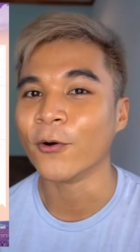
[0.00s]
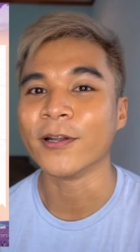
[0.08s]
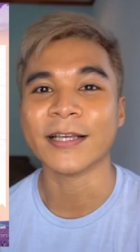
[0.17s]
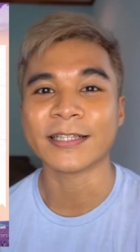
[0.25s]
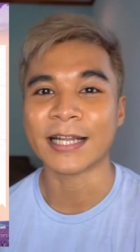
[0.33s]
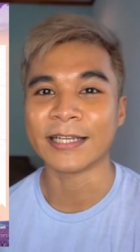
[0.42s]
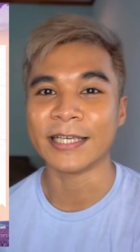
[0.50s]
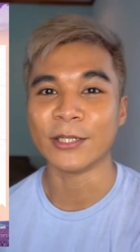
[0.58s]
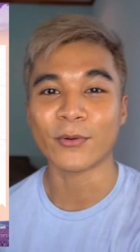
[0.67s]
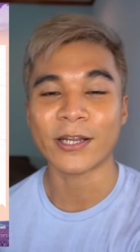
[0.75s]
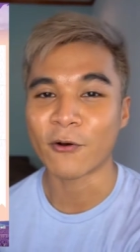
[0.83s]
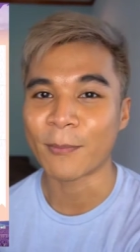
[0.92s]
โอนเลยทันที
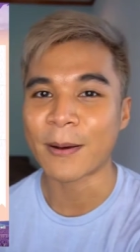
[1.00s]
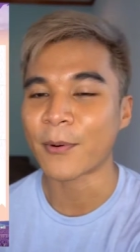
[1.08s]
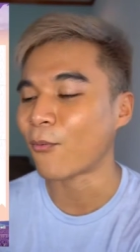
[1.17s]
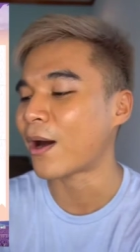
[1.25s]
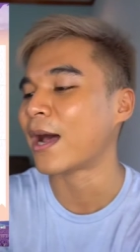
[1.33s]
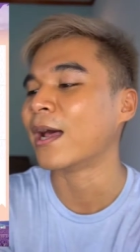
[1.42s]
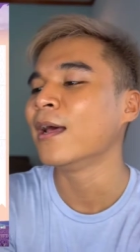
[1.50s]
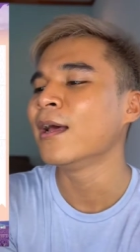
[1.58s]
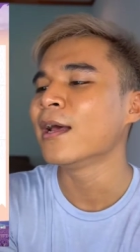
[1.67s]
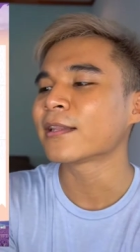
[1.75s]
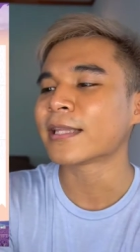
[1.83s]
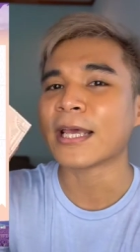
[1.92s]
รวดเร็วมากเพราะว่า
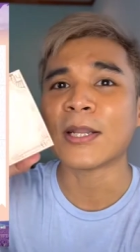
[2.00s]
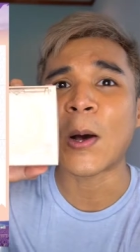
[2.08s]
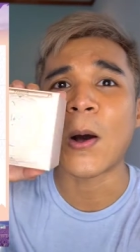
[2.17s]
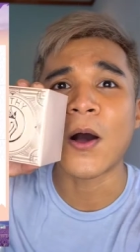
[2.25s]
เต้รอ